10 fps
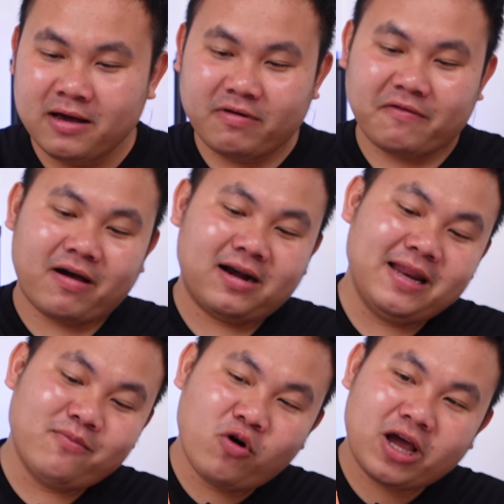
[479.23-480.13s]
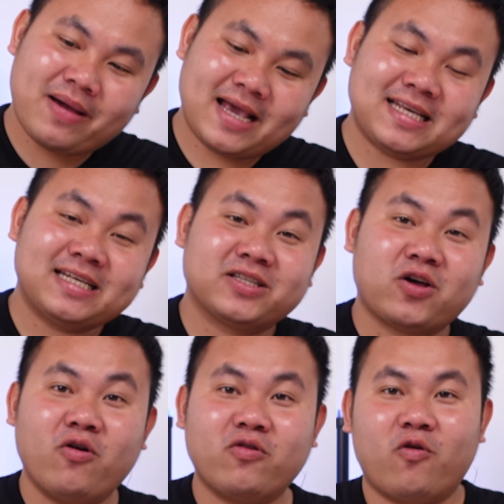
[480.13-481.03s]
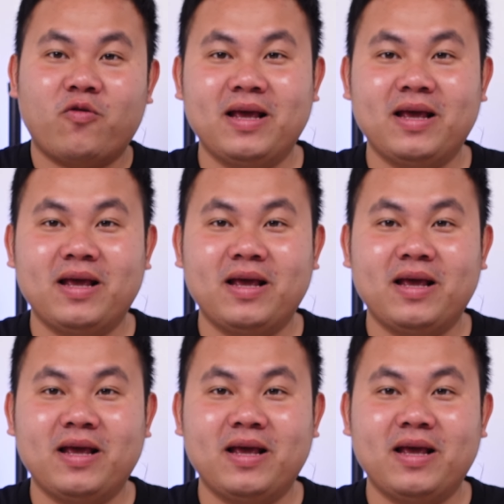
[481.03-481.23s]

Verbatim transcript: Về phần link mua cái máy xay sinh tố của